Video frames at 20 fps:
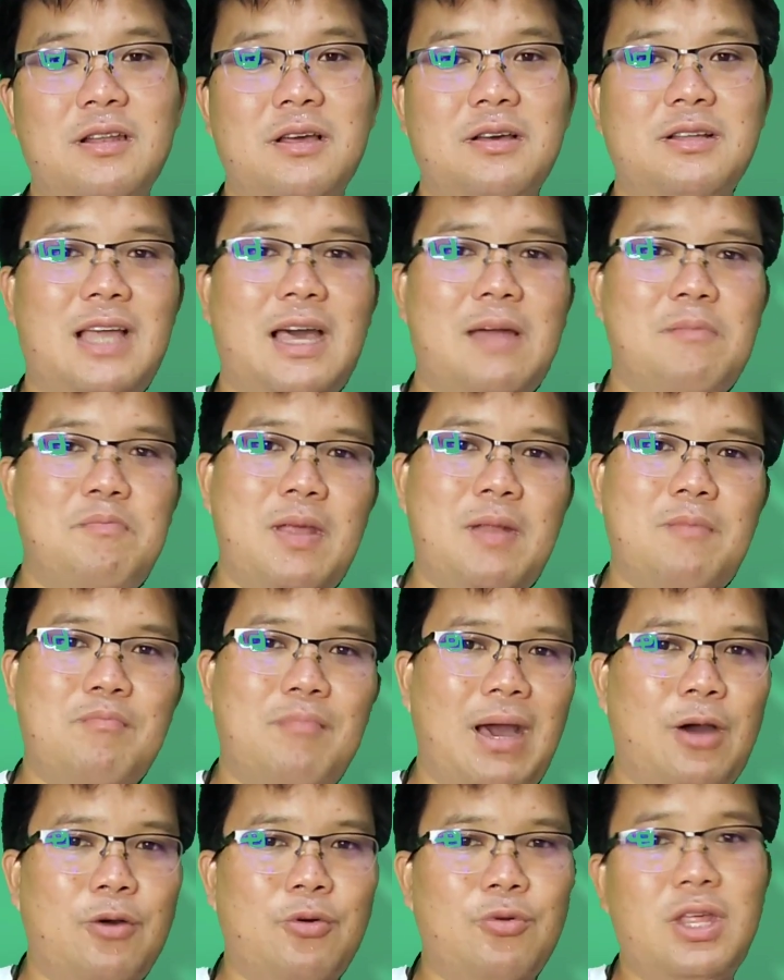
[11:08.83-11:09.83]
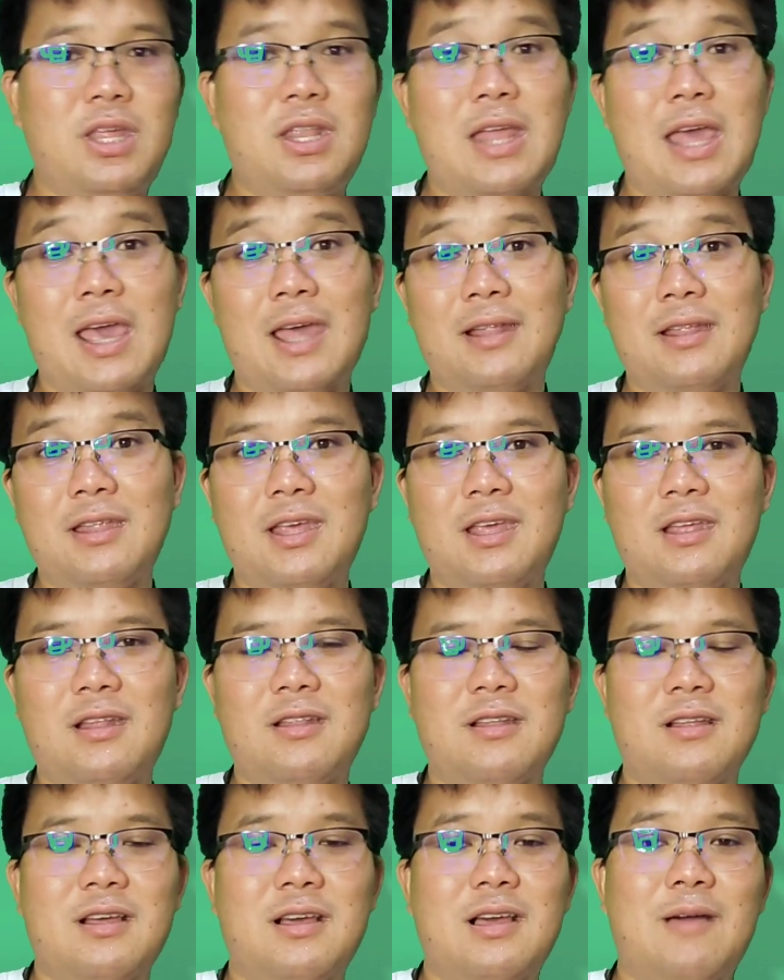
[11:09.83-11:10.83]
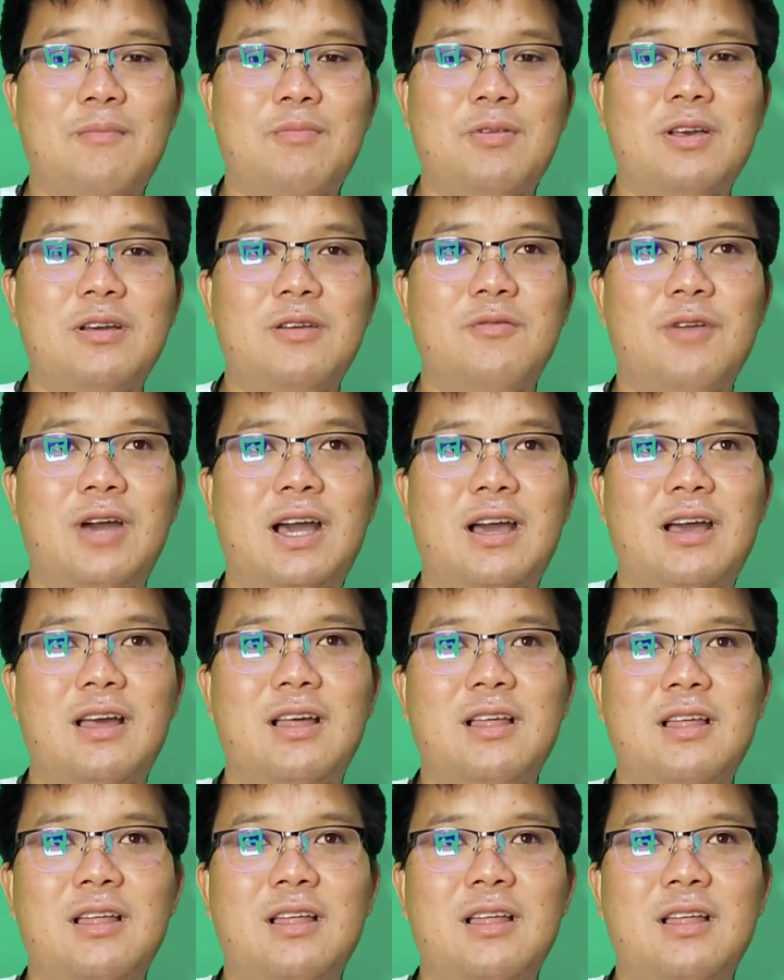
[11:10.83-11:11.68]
หรือท่านเป็นเม่าที่แท้จริงนะครับคือว่า